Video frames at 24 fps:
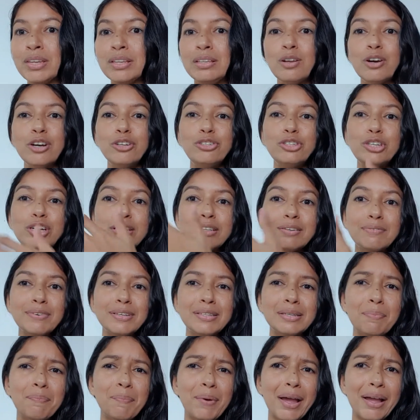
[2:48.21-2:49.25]
Não adianta
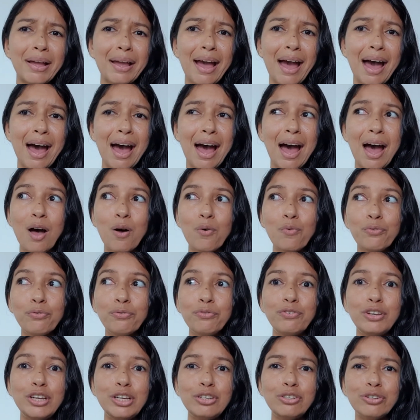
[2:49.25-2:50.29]
você pegar um
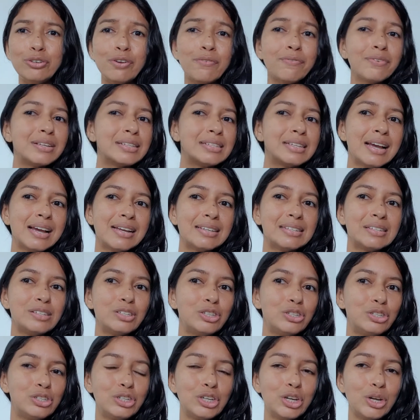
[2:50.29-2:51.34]
vídeo que você
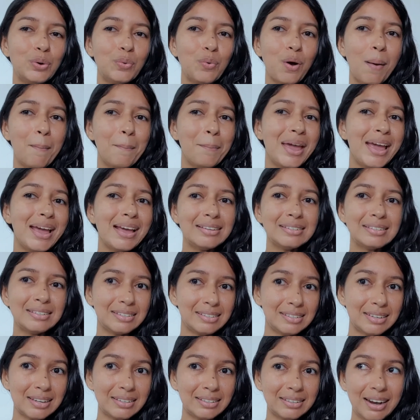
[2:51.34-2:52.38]
assistiu há
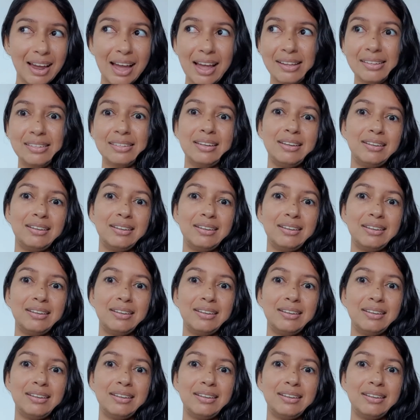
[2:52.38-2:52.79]
meses atrás,